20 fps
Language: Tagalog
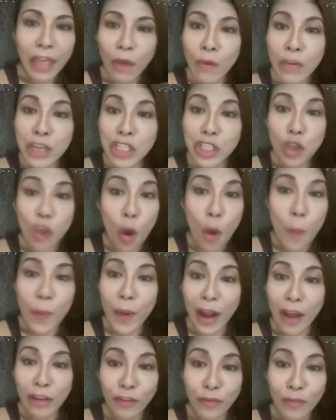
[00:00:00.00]
they were so
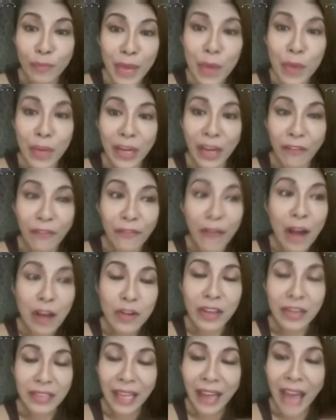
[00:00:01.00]
proud of me when they
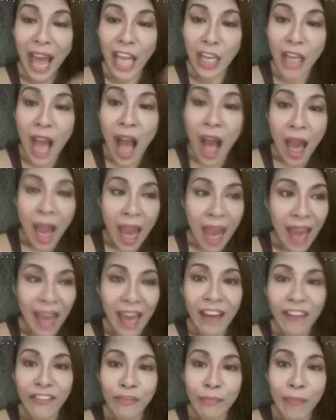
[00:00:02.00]
found out that I
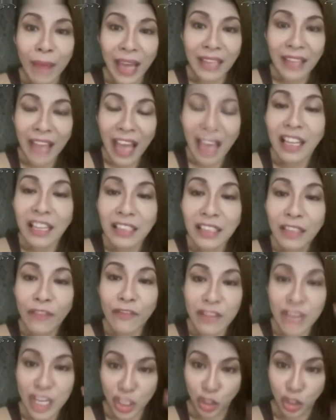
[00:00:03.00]
have my
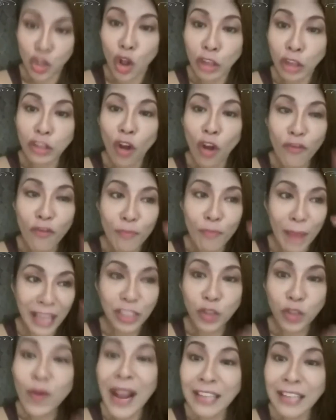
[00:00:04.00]
negative result of
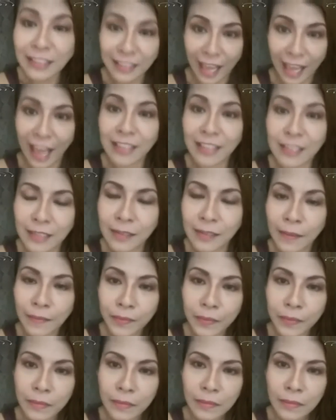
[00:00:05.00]
my drug test.
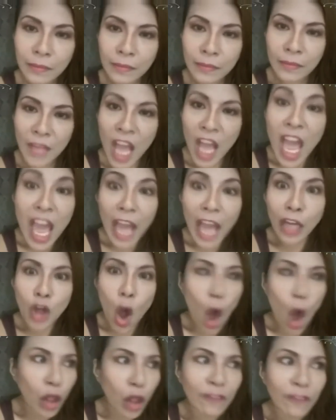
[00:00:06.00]
And
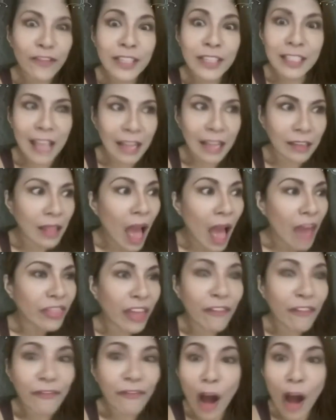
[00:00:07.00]
all of a sudden,
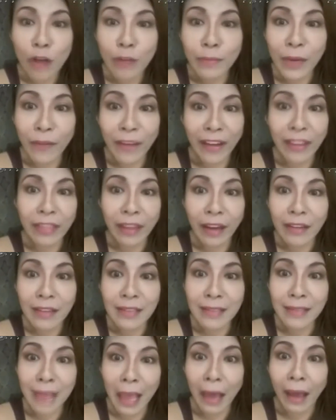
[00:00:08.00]
they found me right there and
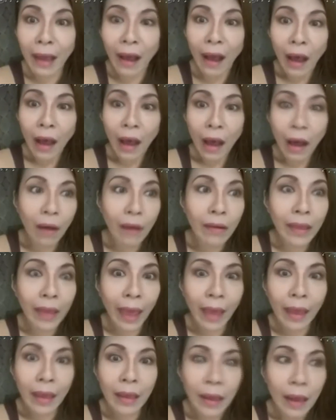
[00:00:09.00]
saying,
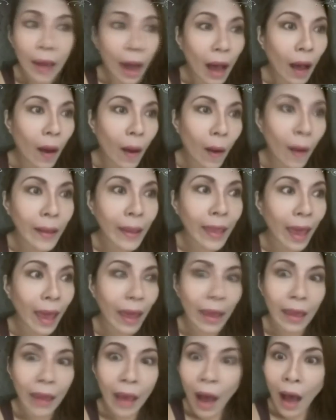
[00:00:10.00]
okay,
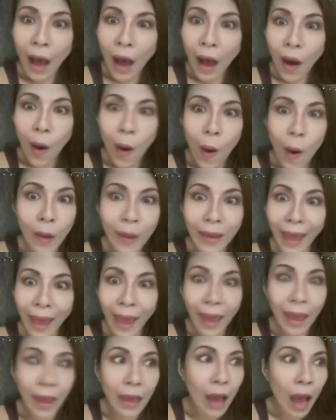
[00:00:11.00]
okay,
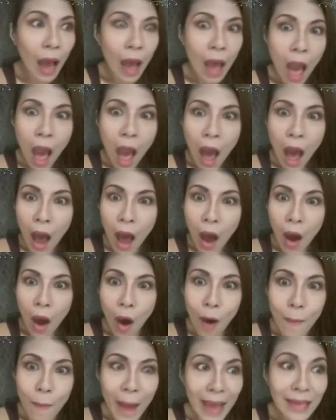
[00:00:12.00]
okay.
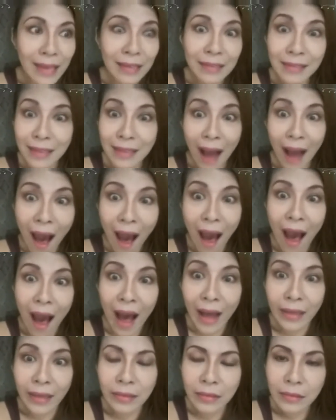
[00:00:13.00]
Oh my
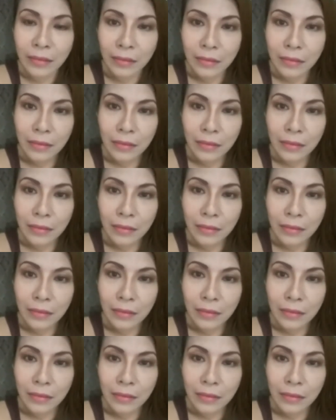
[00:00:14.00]
God!